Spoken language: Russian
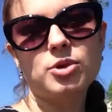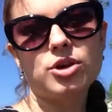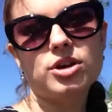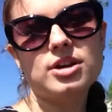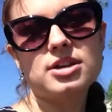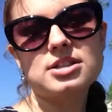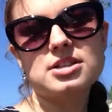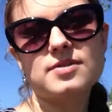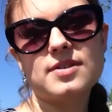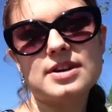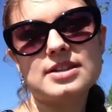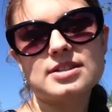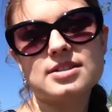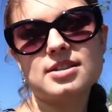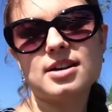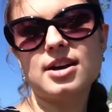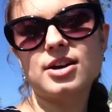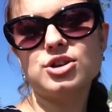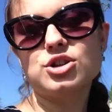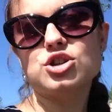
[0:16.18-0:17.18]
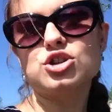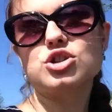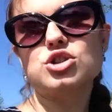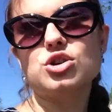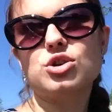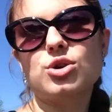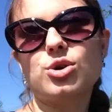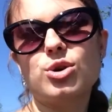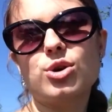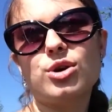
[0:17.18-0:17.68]
Многие из вас знают,
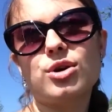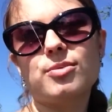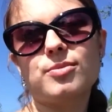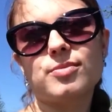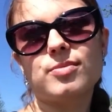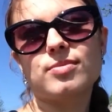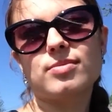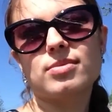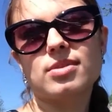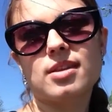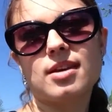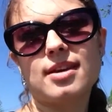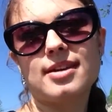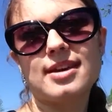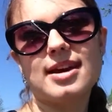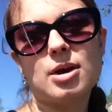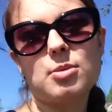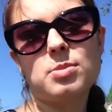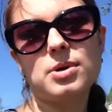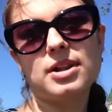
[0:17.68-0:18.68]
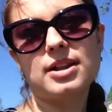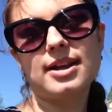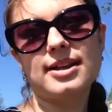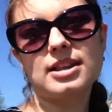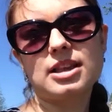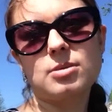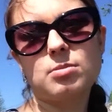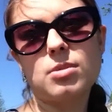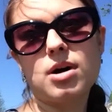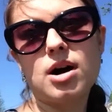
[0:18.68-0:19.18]
что я
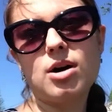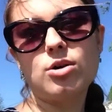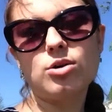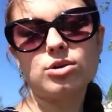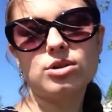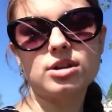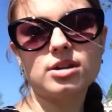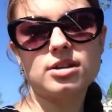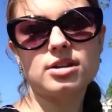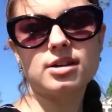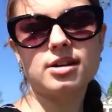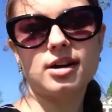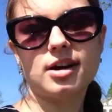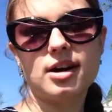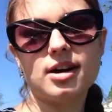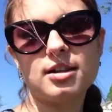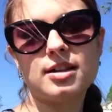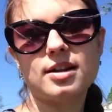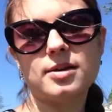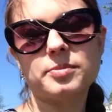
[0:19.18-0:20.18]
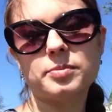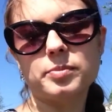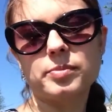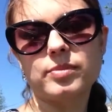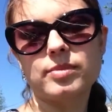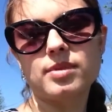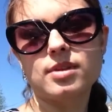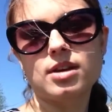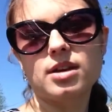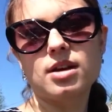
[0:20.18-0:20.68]
брала тайм-аут, отдыхала
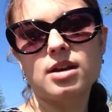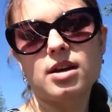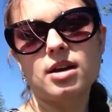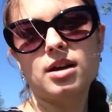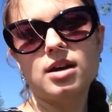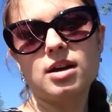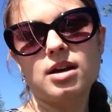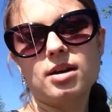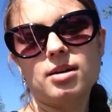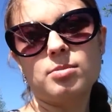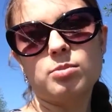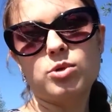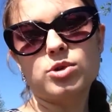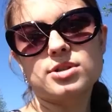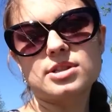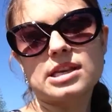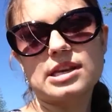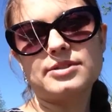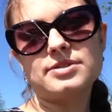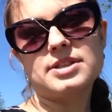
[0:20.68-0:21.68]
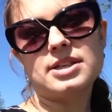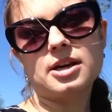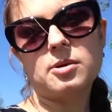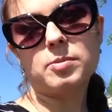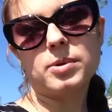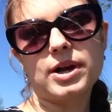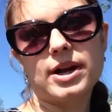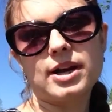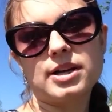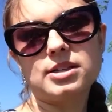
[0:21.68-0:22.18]
после
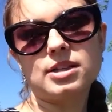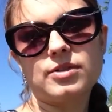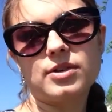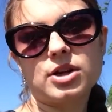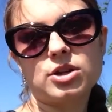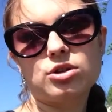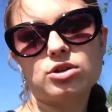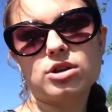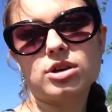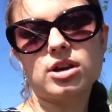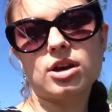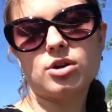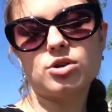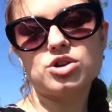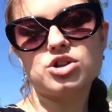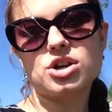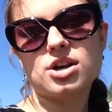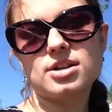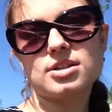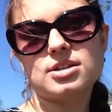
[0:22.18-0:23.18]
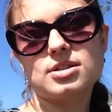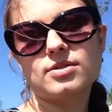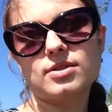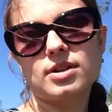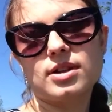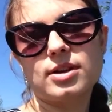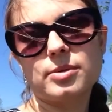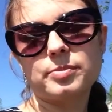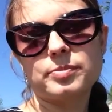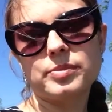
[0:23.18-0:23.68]
всех проектов, в которых я
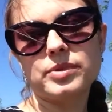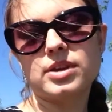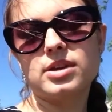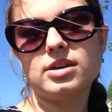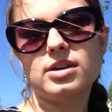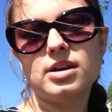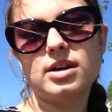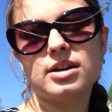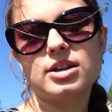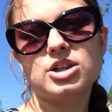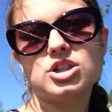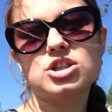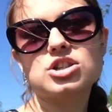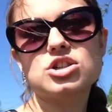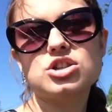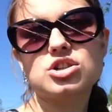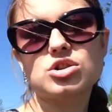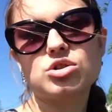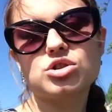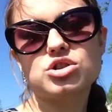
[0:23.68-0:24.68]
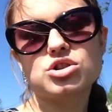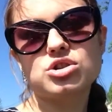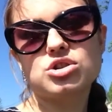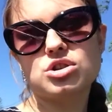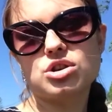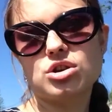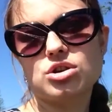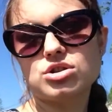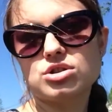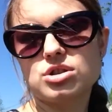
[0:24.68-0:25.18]
участвовала. И, конечно же, очень
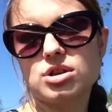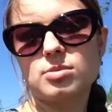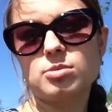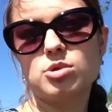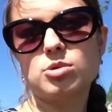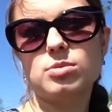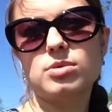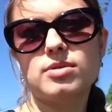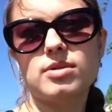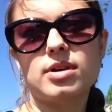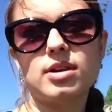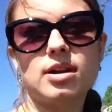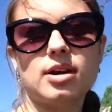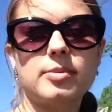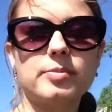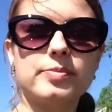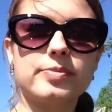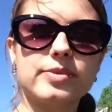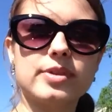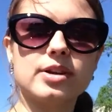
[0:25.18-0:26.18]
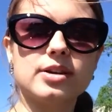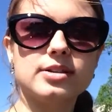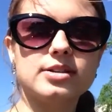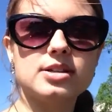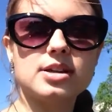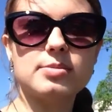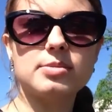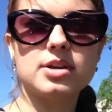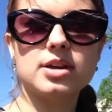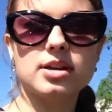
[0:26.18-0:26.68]
серьезно обдумывала,
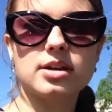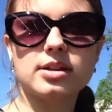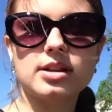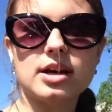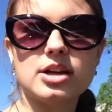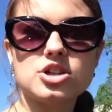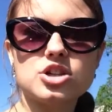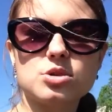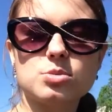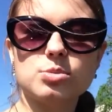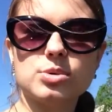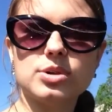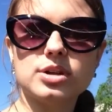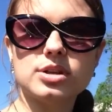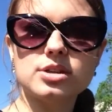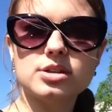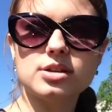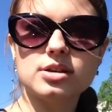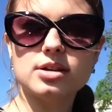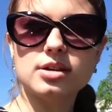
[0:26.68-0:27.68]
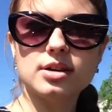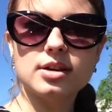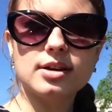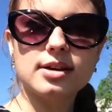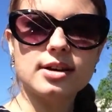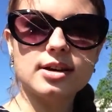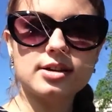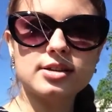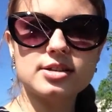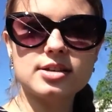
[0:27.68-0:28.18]
где мне дальше быть,
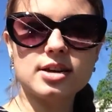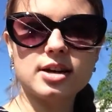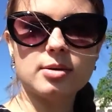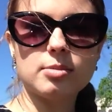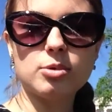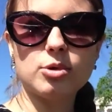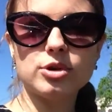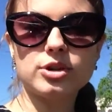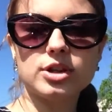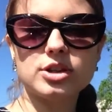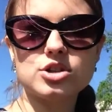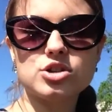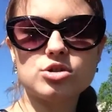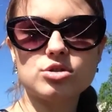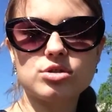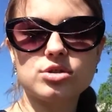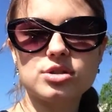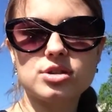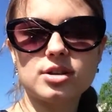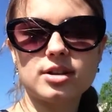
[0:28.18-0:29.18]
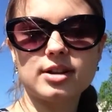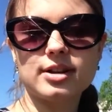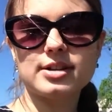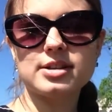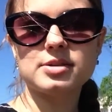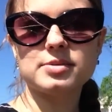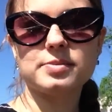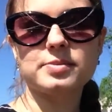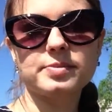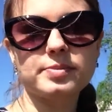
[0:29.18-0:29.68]
где работать, что
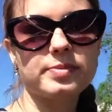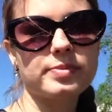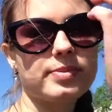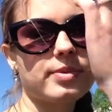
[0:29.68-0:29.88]
делать.